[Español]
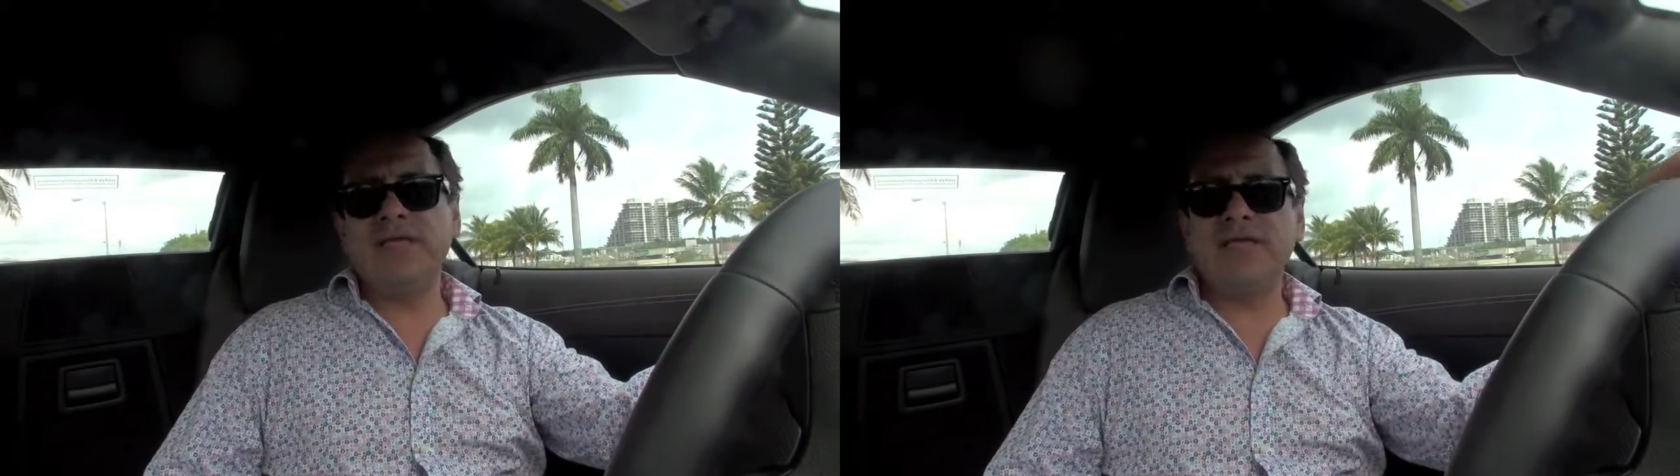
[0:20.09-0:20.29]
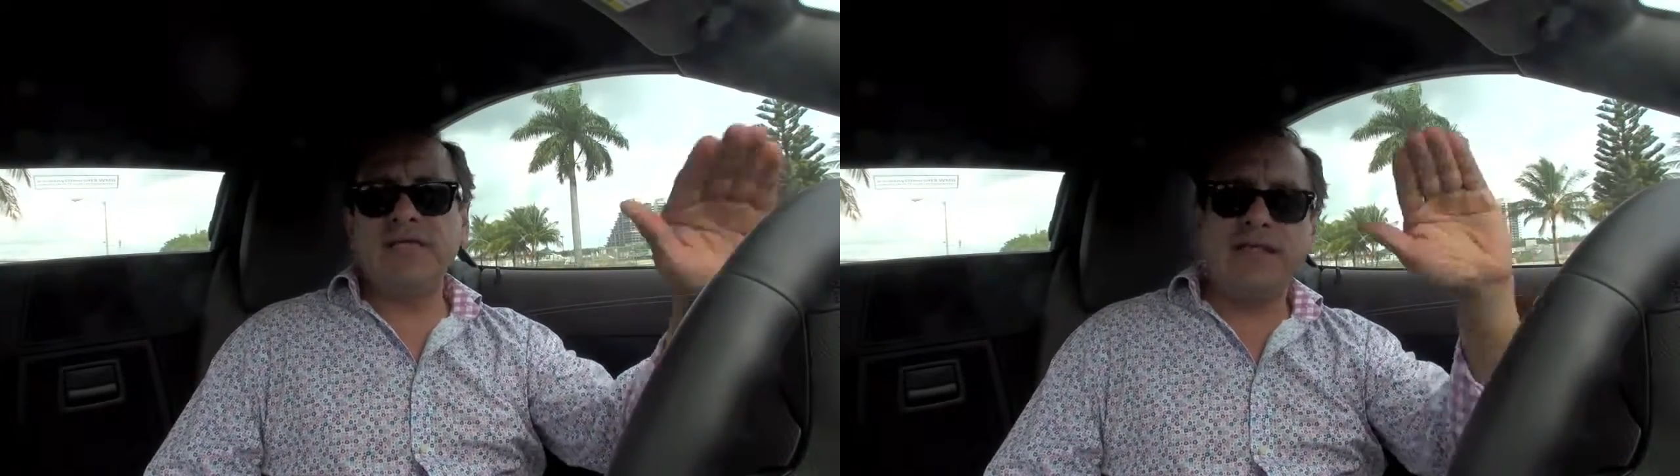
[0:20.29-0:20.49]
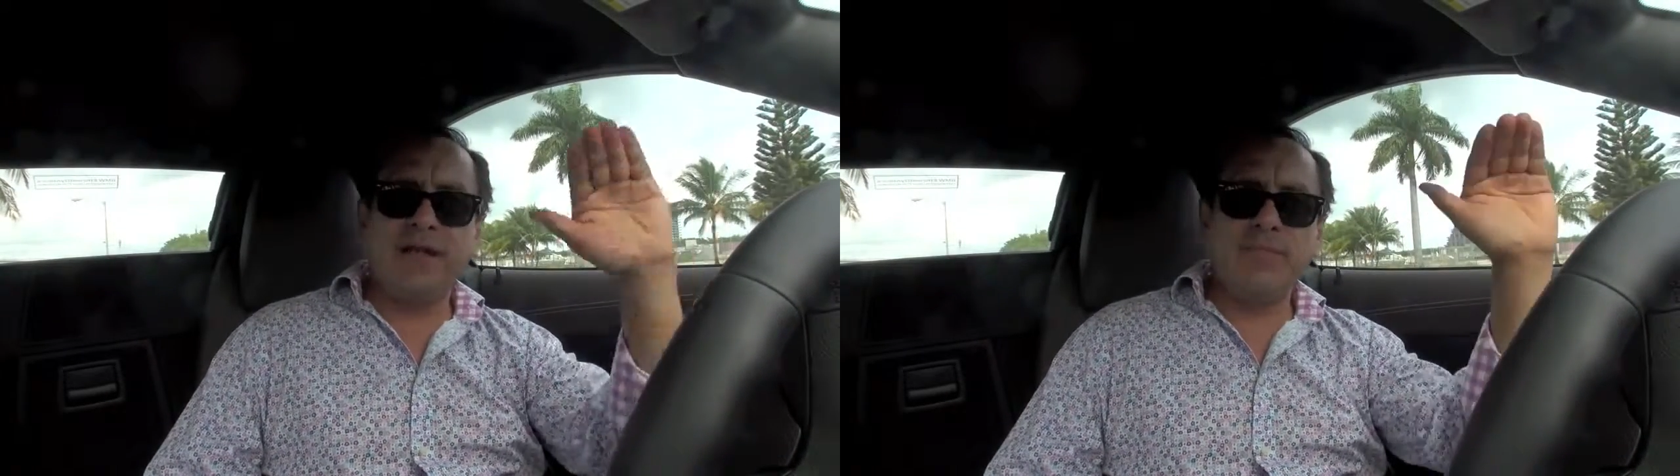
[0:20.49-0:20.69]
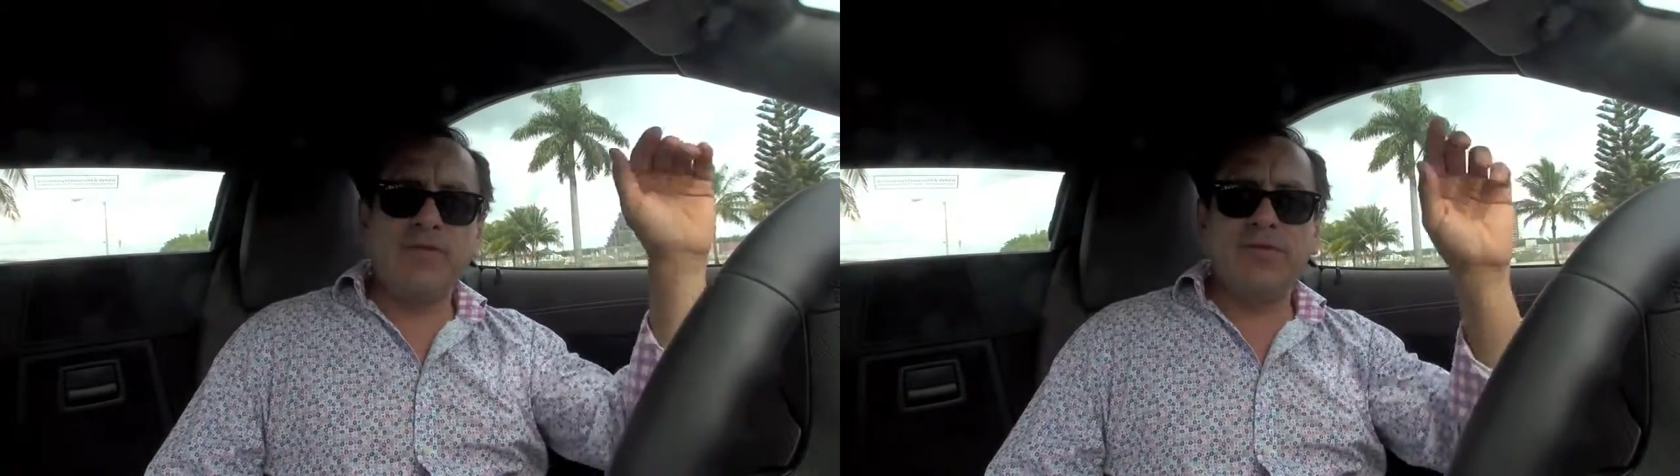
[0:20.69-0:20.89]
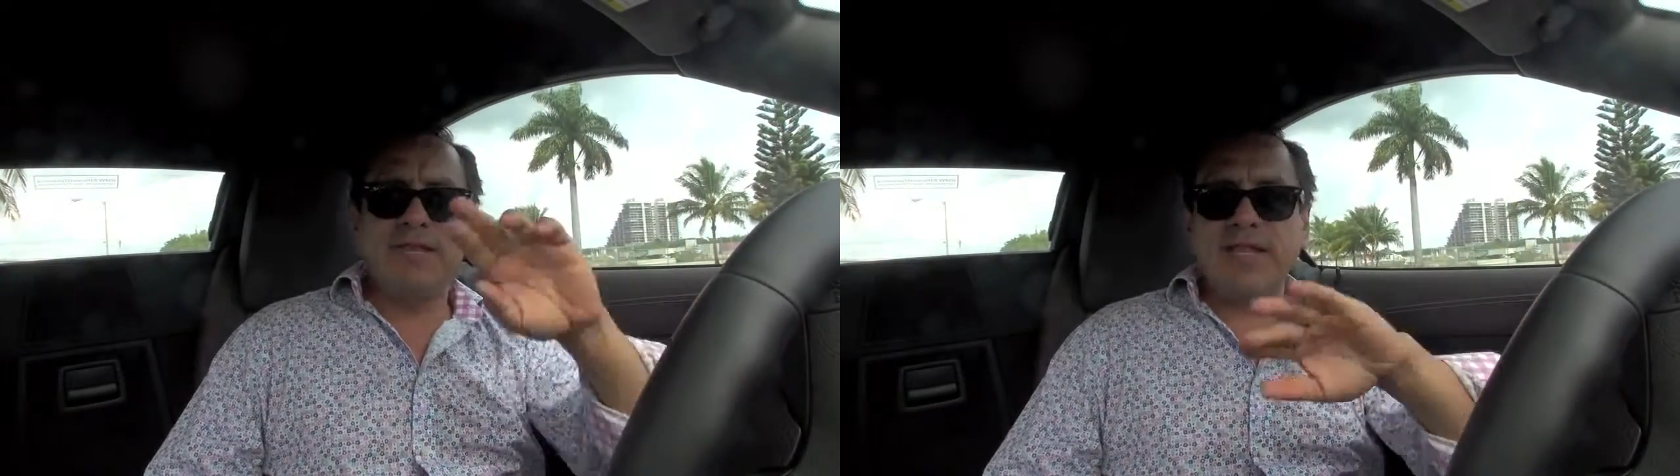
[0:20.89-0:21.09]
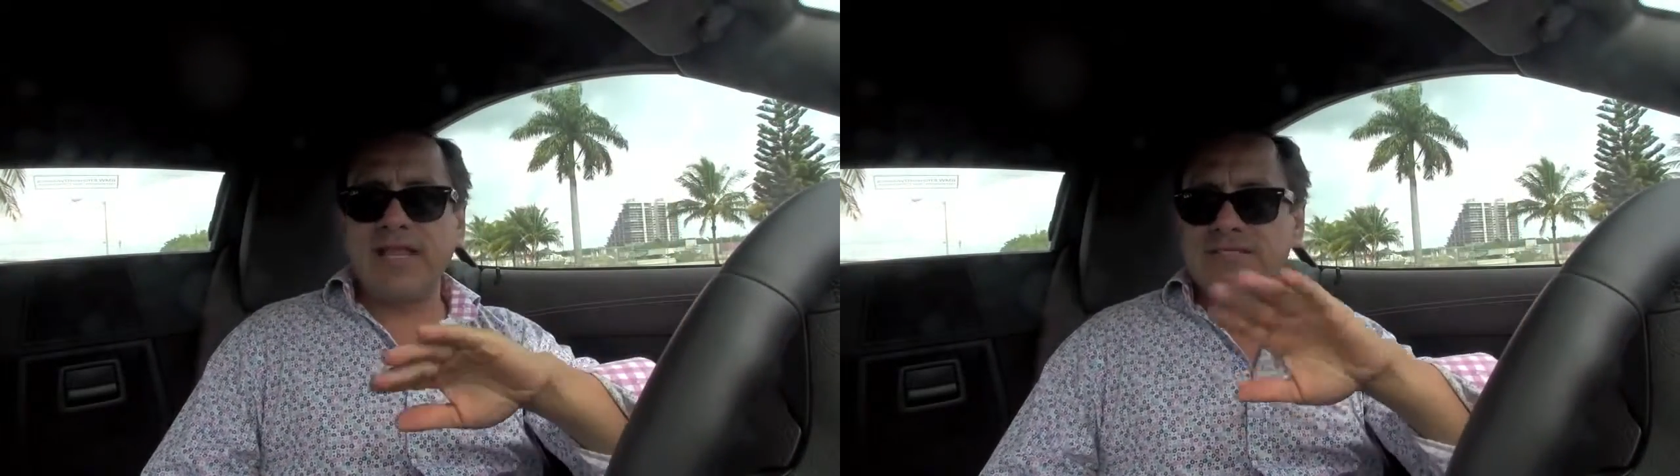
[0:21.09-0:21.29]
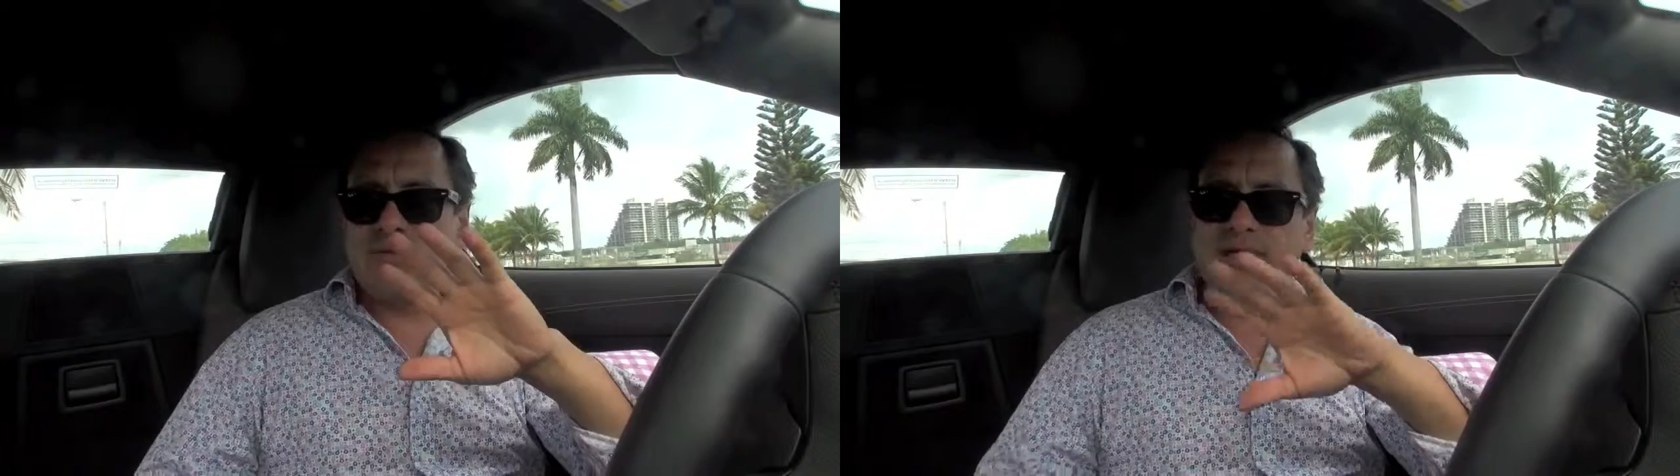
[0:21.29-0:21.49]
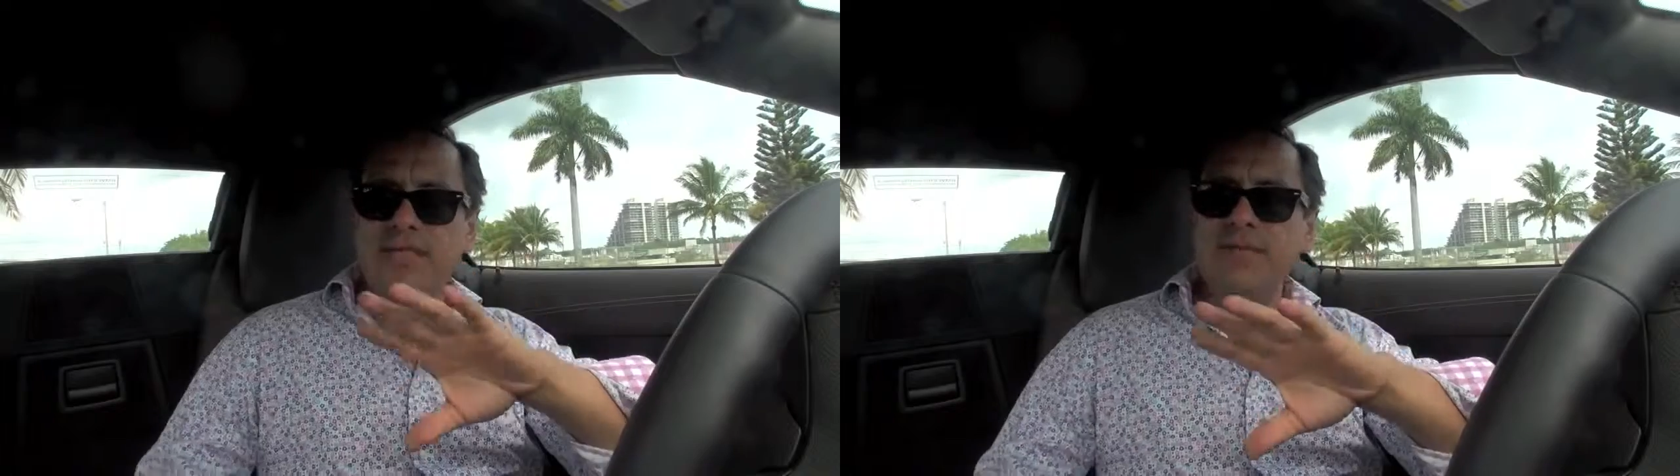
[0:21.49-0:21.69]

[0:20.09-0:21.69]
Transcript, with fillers: el camino entre la ciudad,